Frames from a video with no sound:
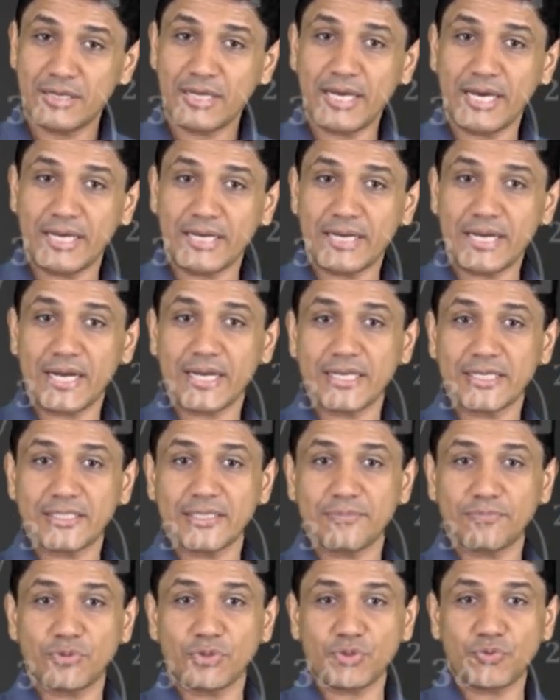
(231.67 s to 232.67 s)
एंड आगे
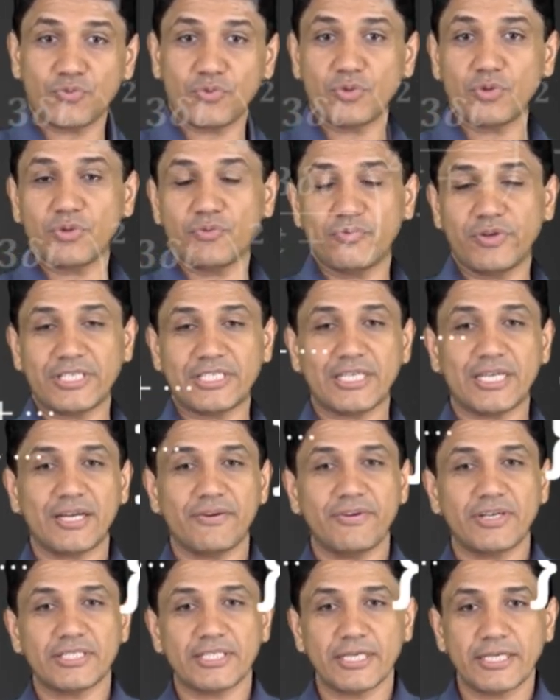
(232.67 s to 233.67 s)
सब कुछ वो वैसे का
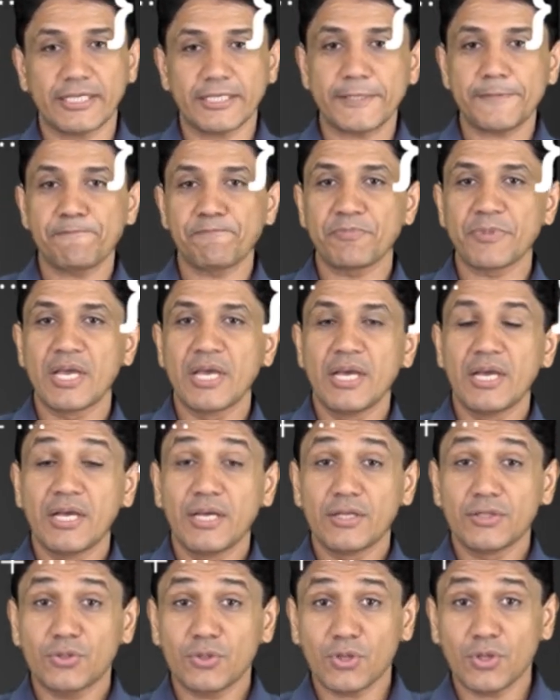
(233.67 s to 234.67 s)
वैसा ही
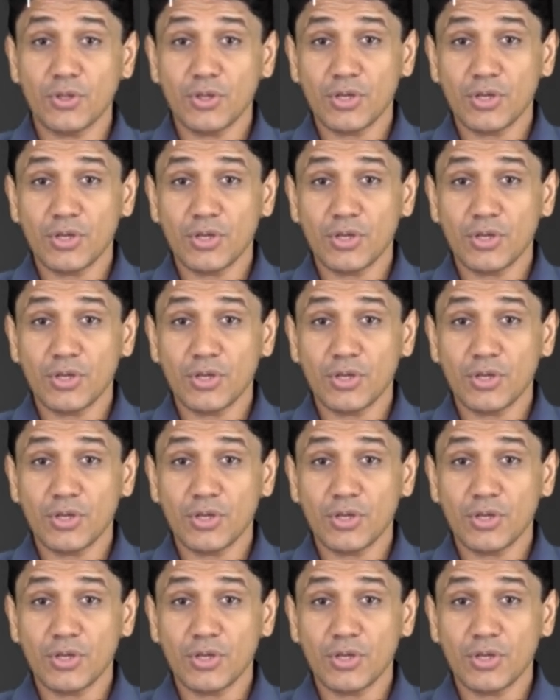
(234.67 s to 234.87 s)
तो